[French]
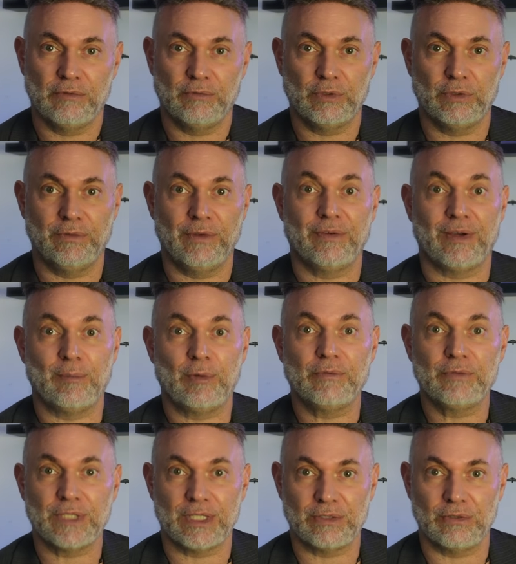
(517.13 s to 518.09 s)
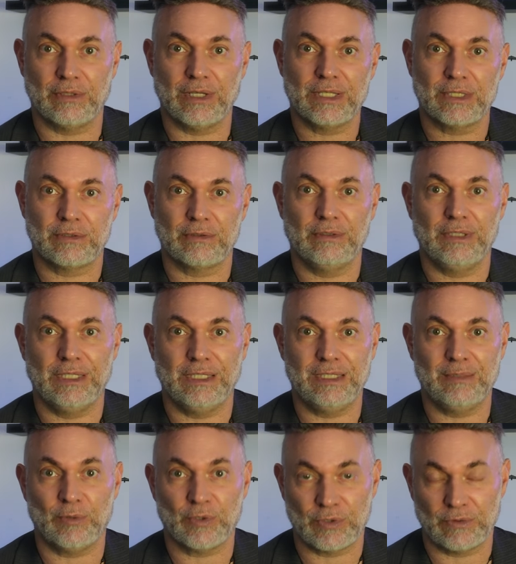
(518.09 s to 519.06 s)
vous devez vraiment vous assurer à ce que les
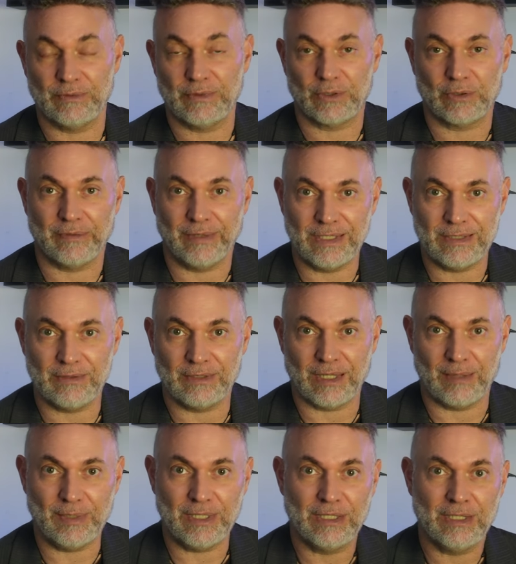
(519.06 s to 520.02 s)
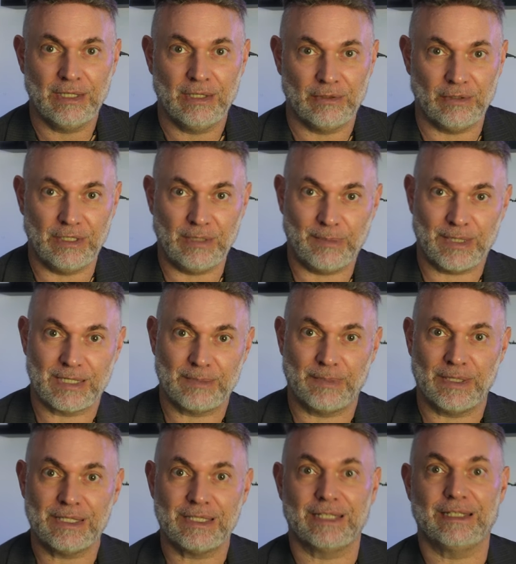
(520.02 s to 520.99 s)
dimensions de votre valise de cabine ne dépassent
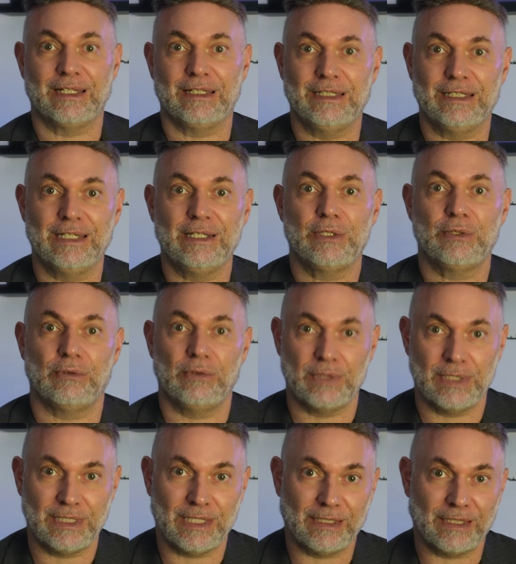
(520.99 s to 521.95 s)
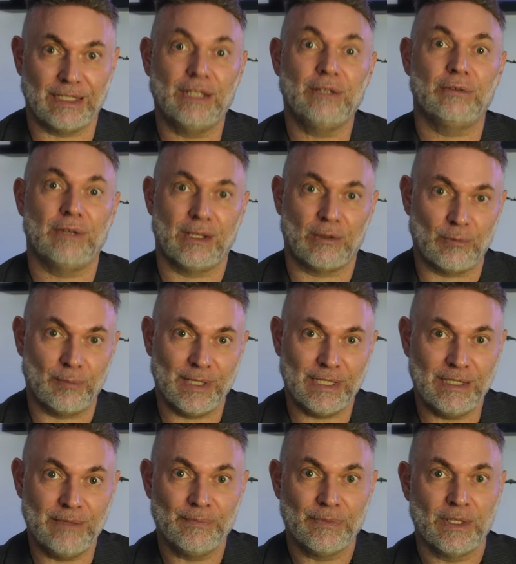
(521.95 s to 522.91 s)
pas ce qui est indiqué sur le site internet de la
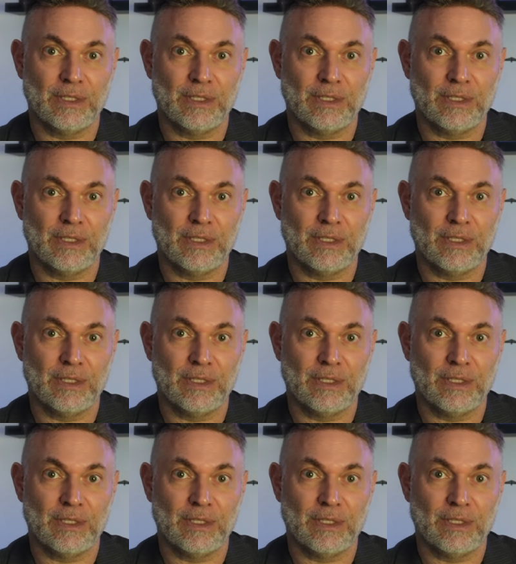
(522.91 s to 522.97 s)
compagnie.